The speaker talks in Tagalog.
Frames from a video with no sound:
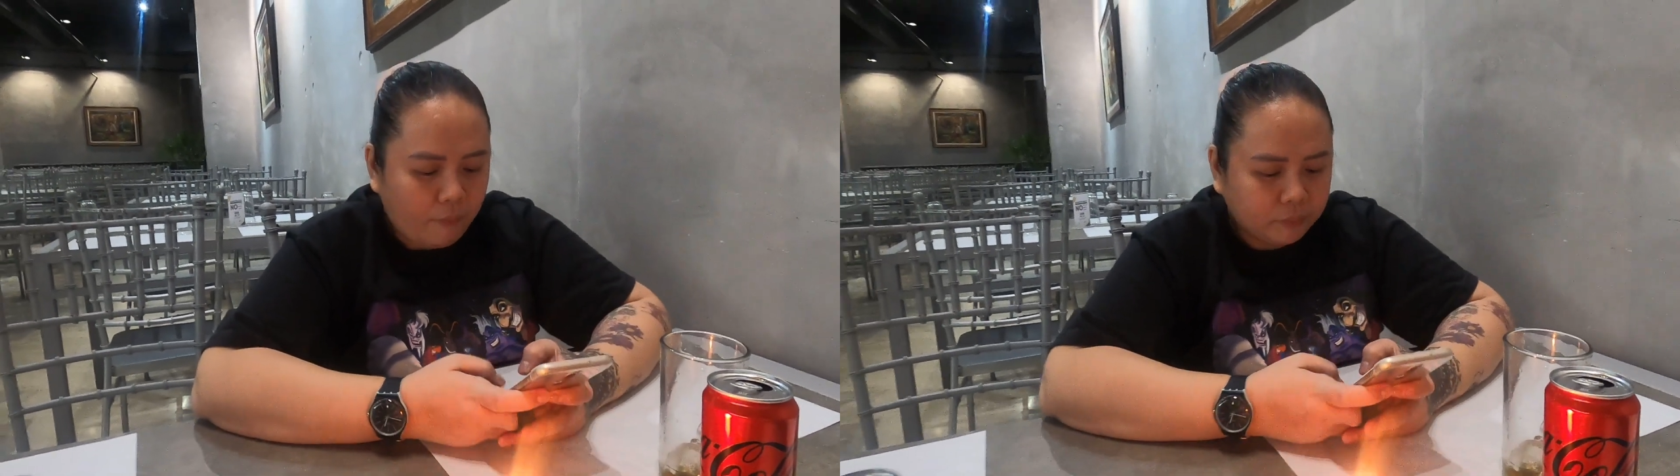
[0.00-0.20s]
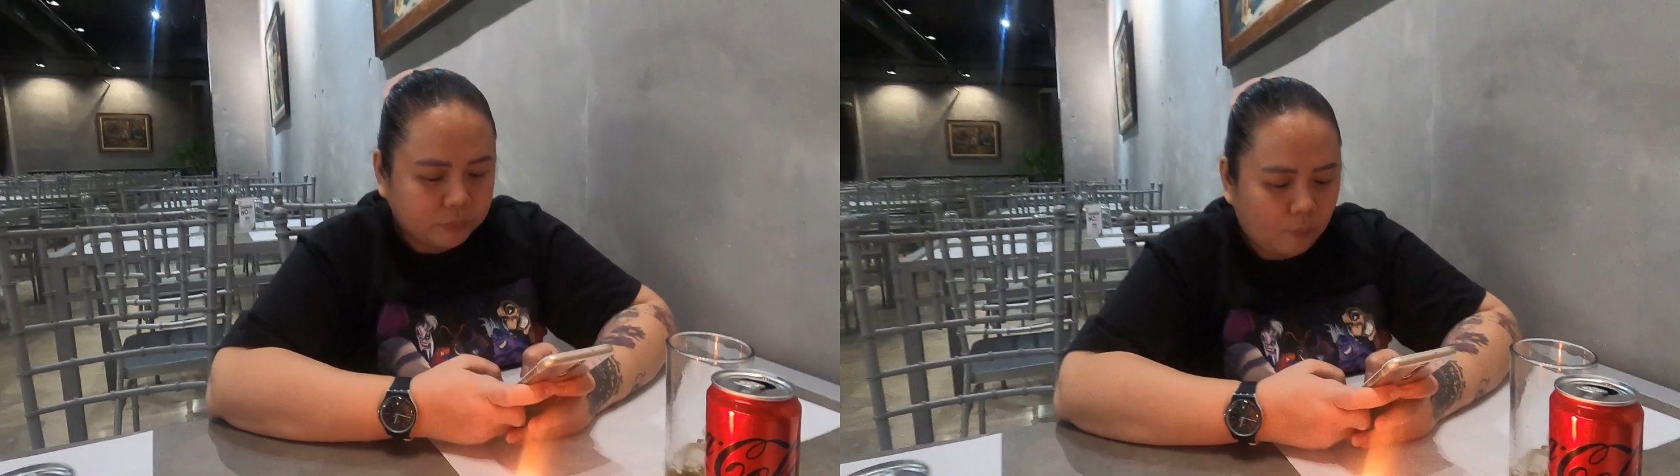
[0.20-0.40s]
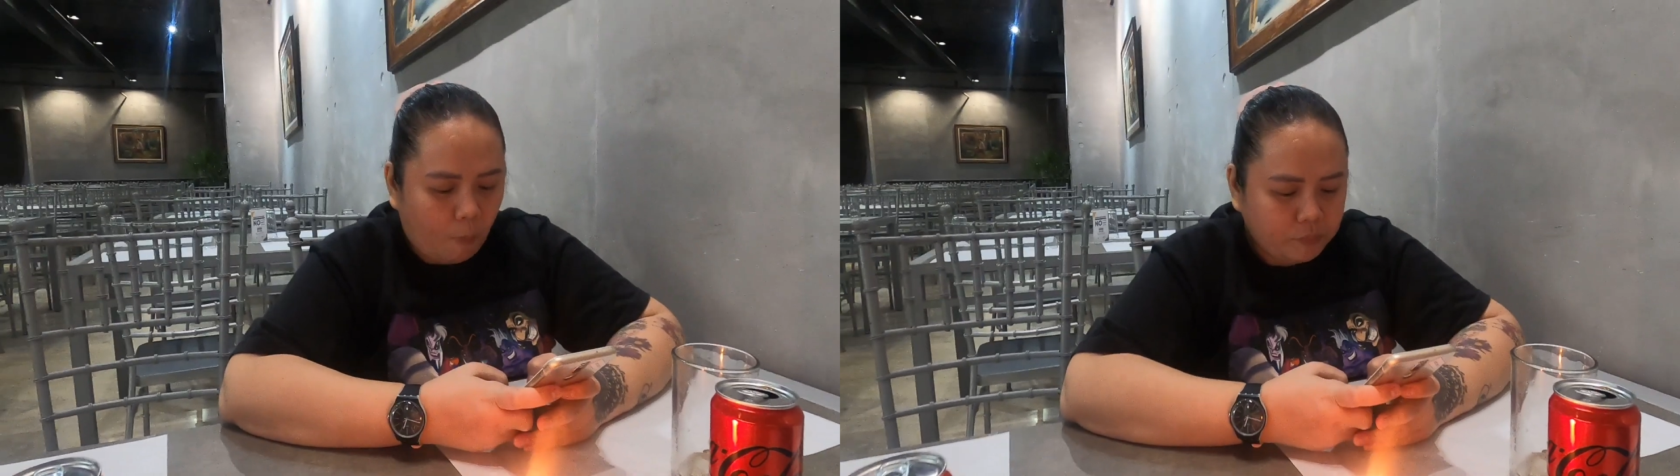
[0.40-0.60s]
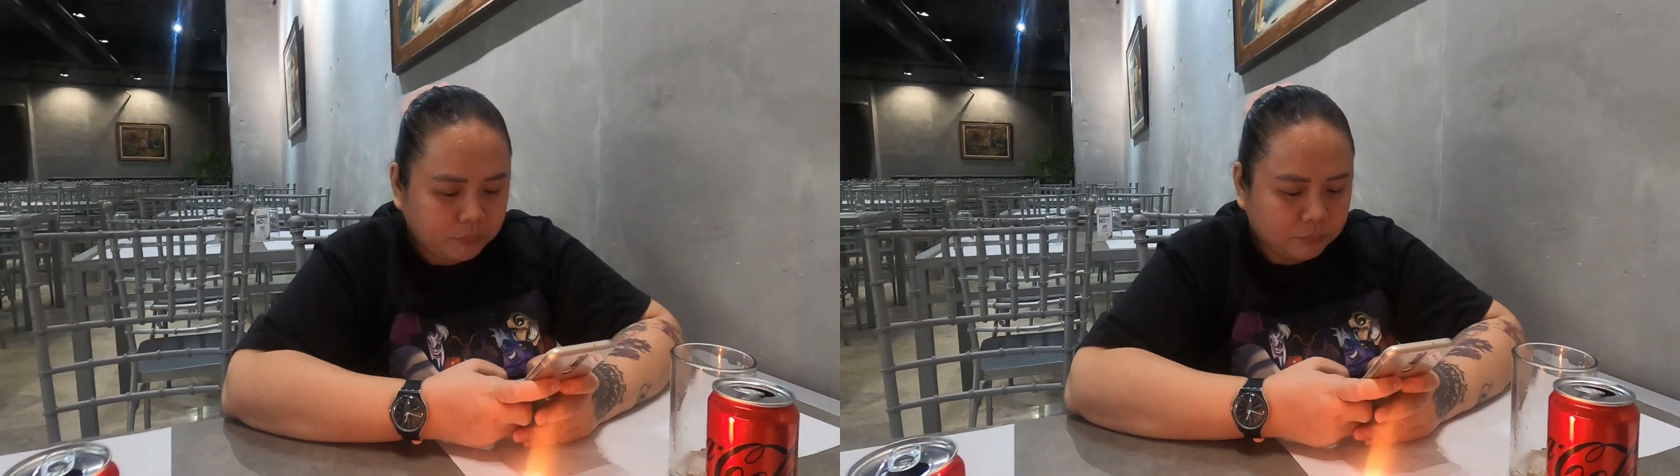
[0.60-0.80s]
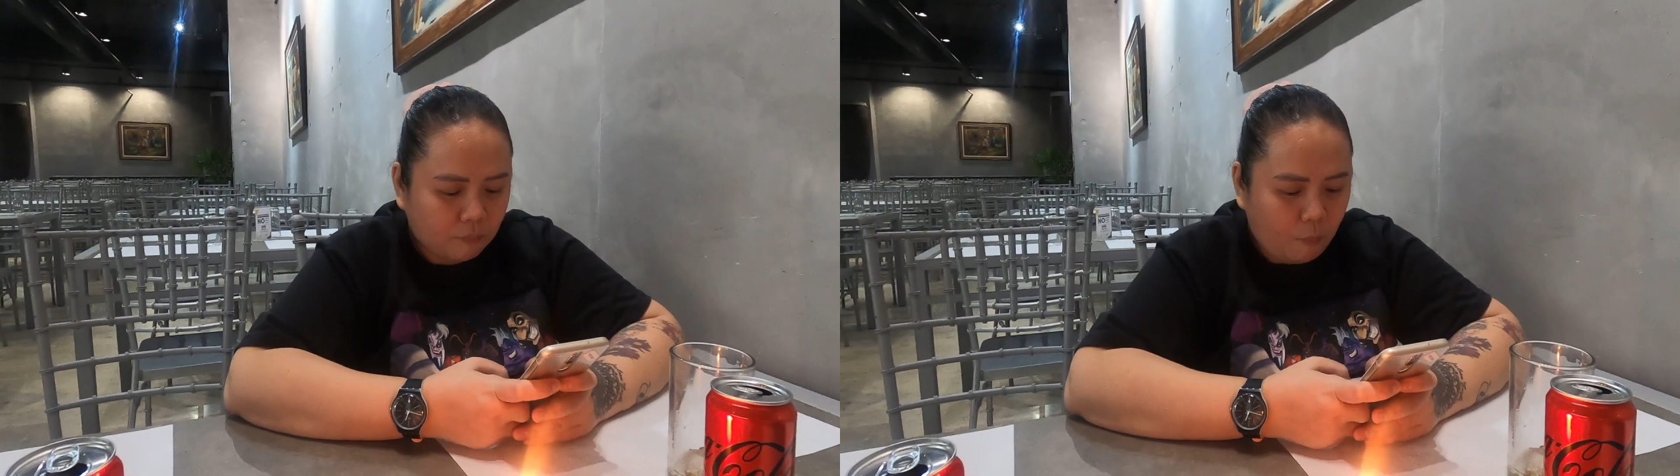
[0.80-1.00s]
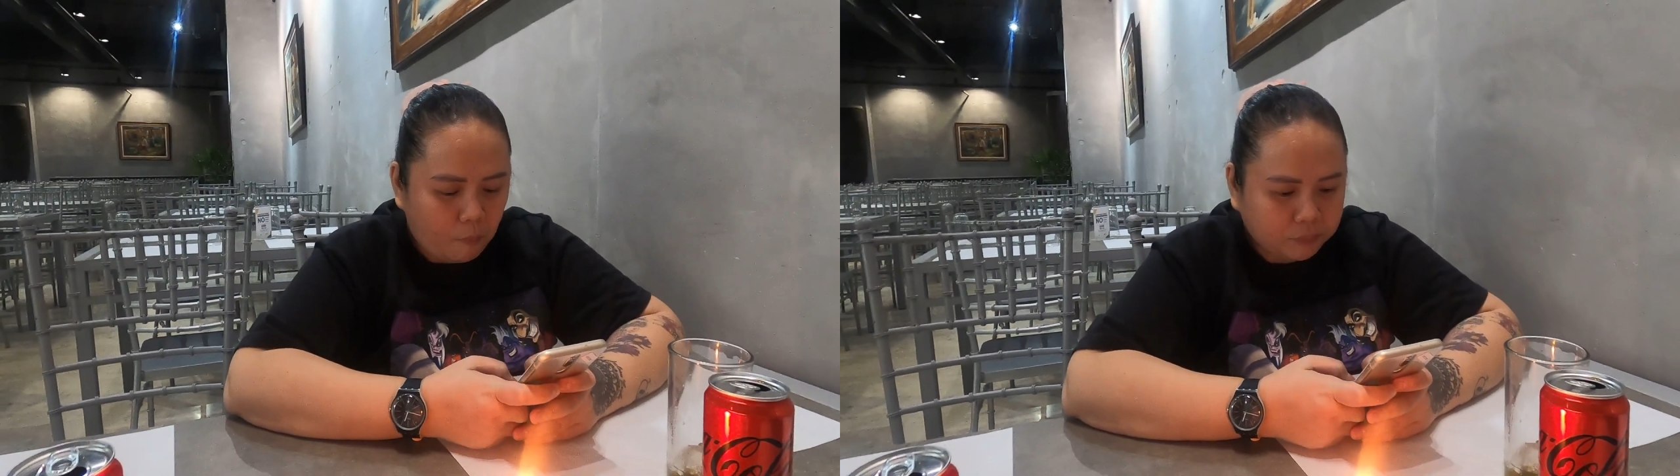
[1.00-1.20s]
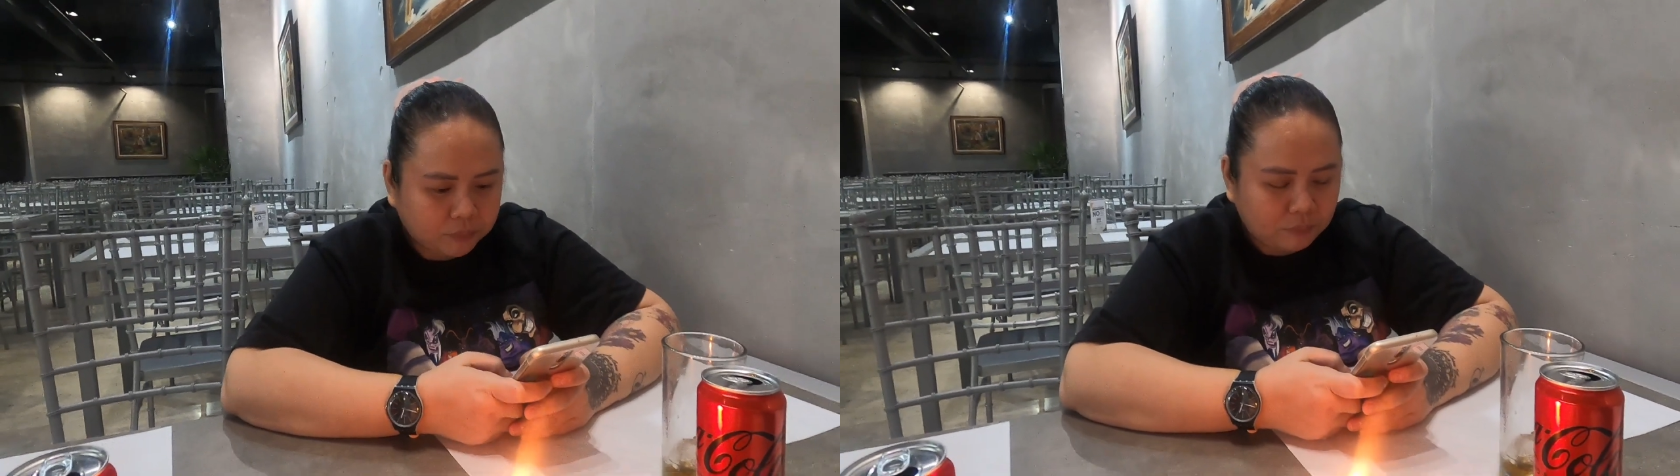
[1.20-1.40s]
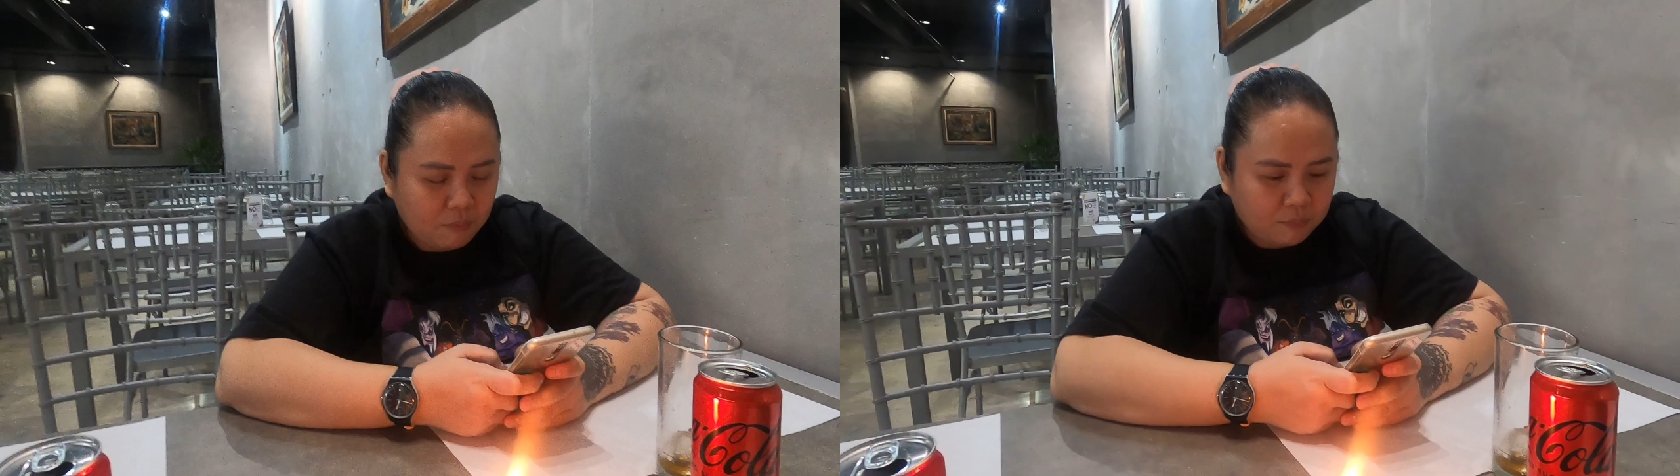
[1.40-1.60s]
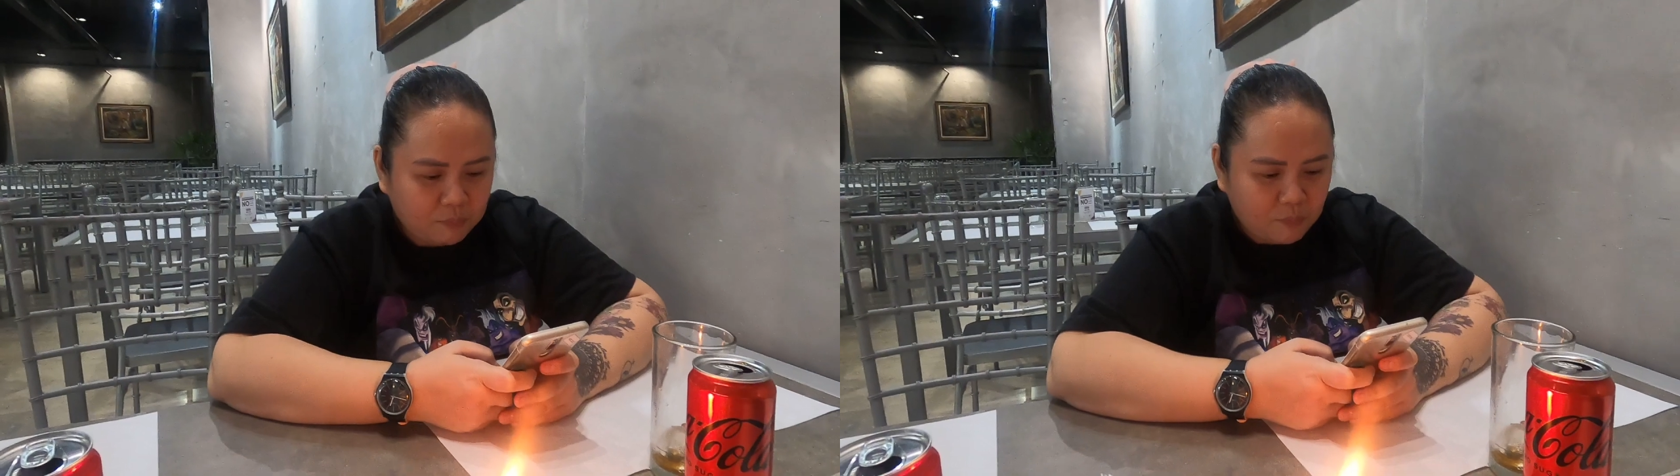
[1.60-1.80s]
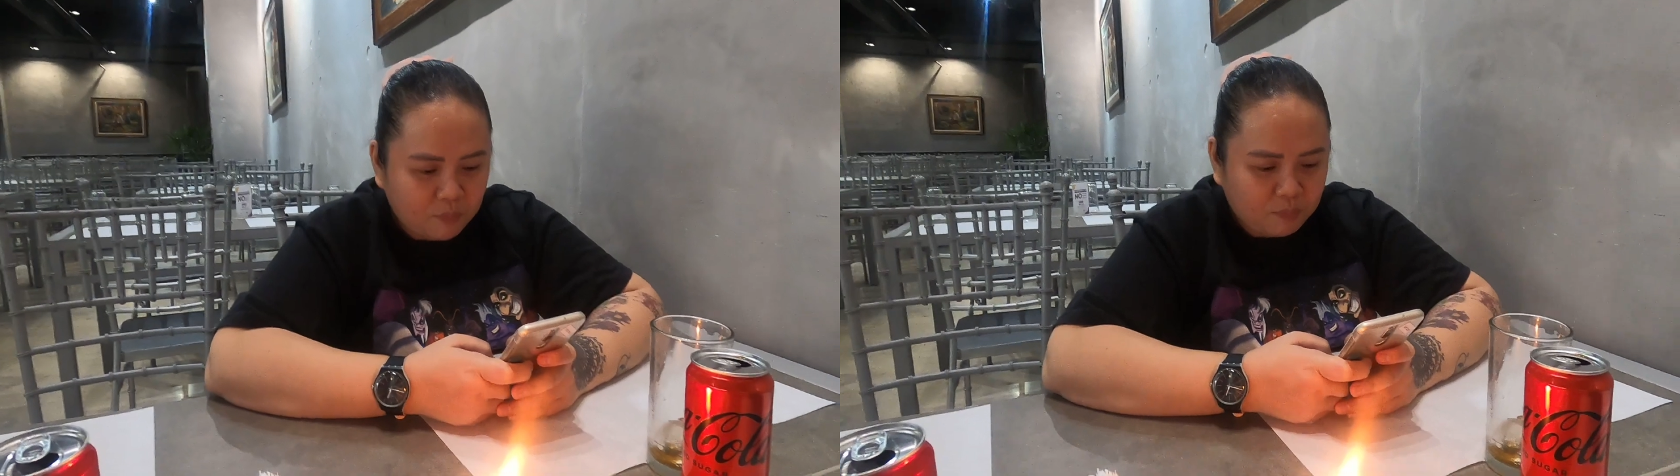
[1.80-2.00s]
Okay, so ayan ang aming
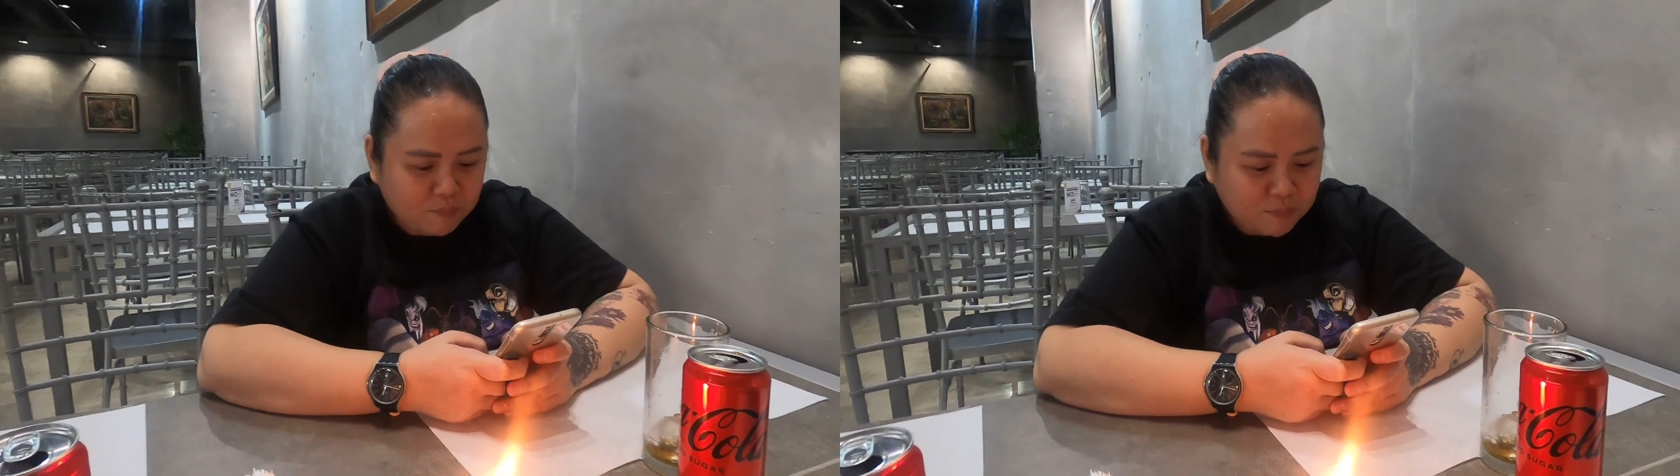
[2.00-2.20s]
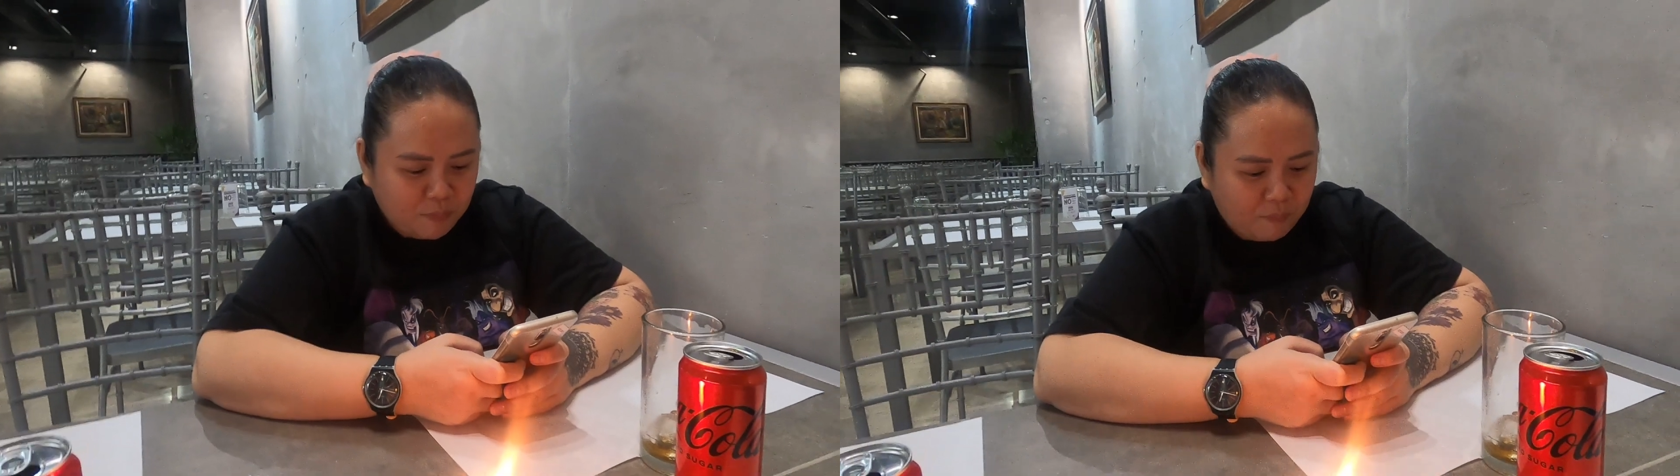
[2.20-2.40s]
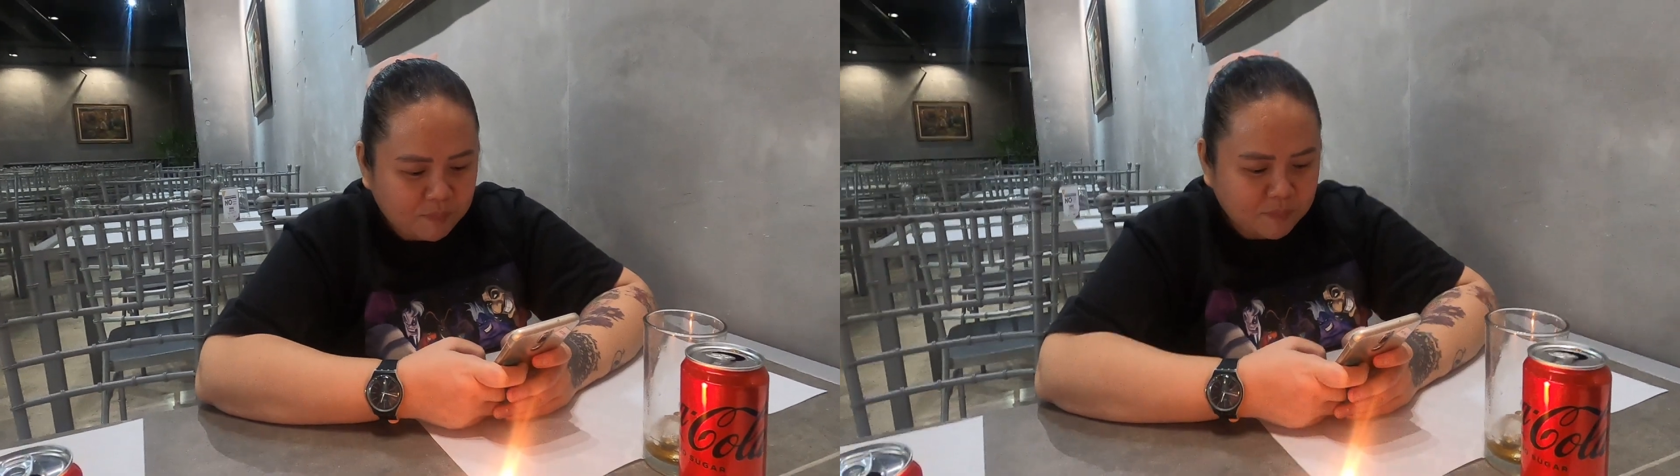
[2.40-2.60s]
video for